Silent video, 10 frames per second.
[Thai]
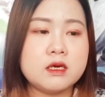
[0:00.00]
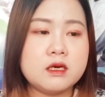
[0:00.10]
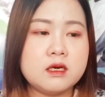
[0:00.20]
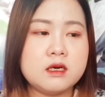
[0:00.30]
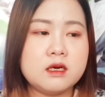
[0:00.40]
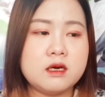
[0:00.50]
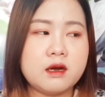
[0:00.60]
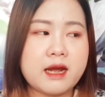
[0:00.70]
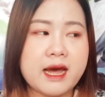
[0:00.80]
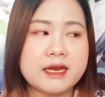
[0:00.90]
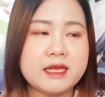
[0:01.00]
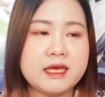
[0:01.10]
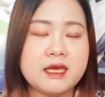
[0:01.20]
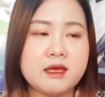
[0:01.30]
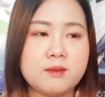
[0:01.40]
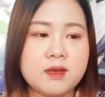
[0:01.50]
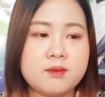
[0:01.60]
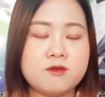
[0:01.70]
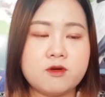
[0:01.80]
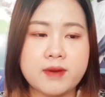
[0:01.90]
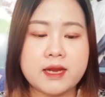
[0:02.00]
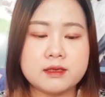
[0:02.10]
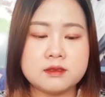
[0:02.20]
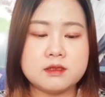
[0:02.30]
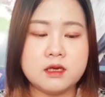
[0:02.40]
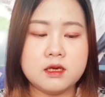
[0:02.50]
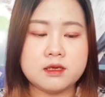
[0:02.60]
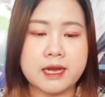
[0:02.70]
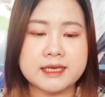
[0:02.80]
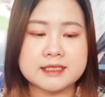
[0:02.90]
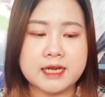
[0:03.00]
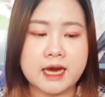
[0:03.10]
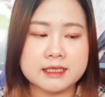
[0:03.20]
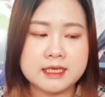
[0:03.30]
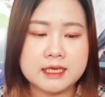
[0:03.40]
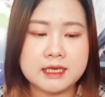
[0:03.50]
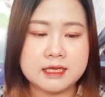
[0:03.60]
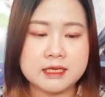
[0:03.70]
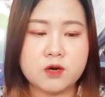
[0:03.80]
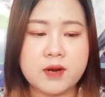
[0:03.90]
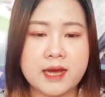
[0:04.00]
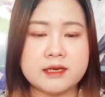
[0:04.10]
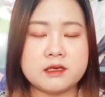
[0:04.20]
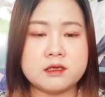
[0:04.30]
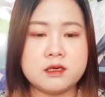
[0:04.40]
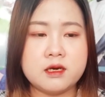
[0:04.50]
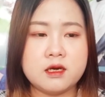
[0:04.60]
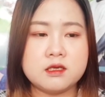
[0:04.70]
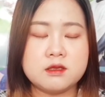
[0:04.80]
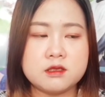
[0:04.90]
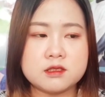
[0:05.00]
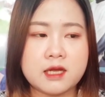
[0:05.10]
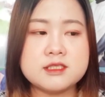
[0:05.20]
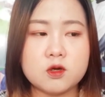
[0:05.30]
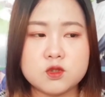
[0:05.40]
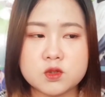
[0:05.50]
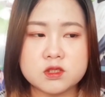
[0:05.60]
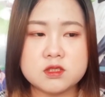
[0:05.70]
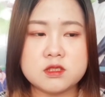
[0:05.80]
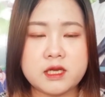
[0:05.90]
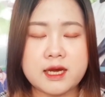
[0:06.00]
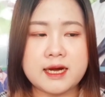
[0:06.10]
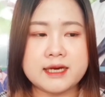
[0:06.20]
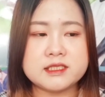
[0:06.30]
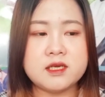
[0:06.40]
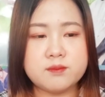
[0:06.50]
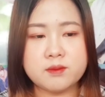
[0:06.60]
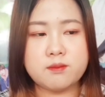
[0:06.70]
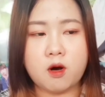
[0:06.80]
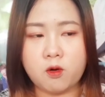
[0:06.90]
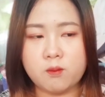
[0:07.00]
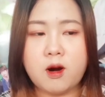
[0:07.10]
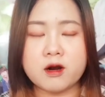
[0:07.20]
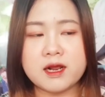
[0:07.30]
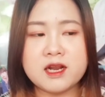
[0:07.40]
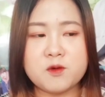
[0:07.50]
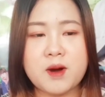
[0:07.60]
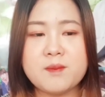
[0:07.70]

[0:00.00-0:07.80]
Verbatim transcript: คือการที่มี performance ในสถานที่เดียวกันทั้งสองจุดนะคะซึ่งมันบ่งบอกได้เลย